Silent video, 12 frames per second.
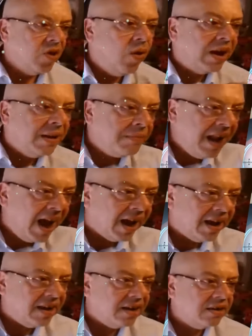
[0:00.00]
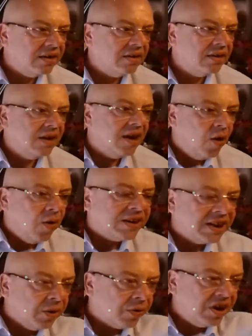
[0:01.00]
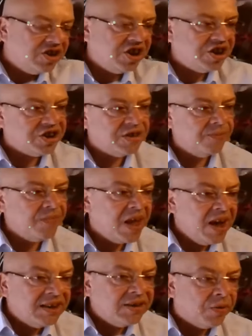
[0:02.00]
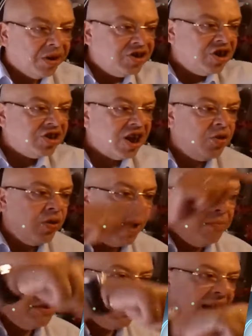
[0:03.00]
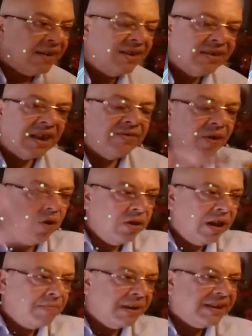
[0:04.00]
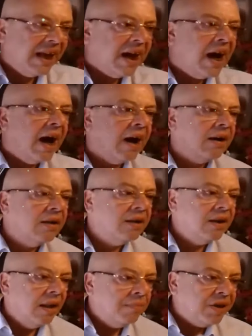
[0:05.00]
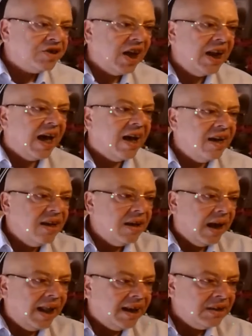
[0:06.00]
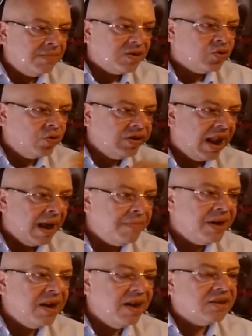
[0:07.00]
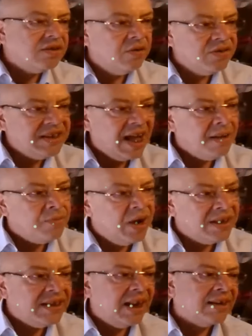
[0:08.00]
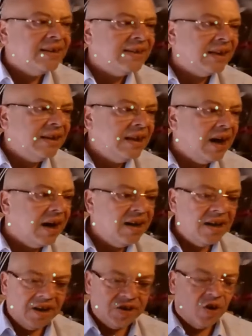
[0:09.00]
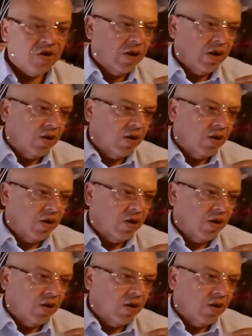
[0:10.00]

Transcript: وهذا من حقي وهذا دور الجيش دور الجيش انه يامن الاقتصاد في كل المنطقه باش علاه على قد ما تكون الامن تكون التعاملات الاقتصاديه دونك